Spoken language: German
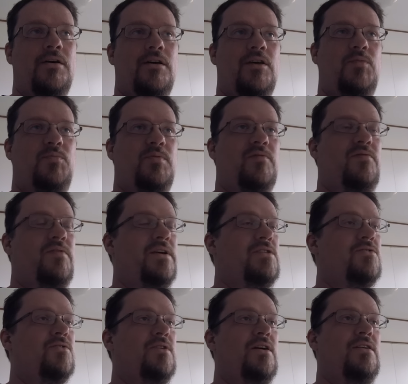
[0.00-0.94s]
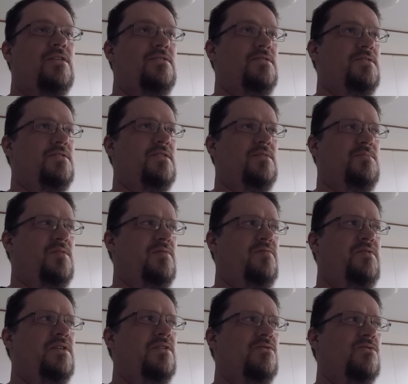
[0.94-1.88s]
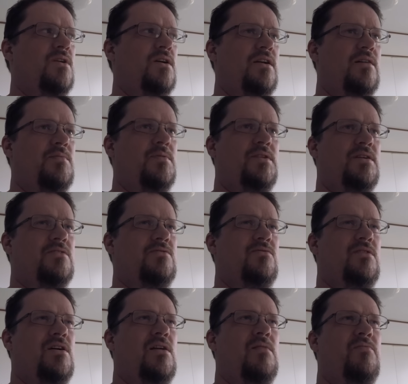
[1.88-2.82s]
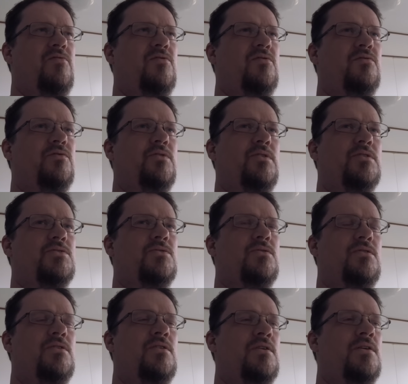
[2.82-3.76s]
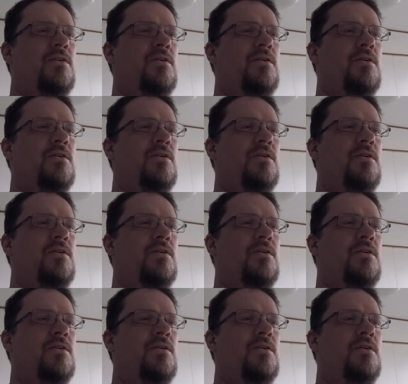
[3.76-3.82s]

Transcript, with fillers: Ich bin fix und alles. Es ist gerade bei 4 Uhr nachmittags oder halb fünf oder so.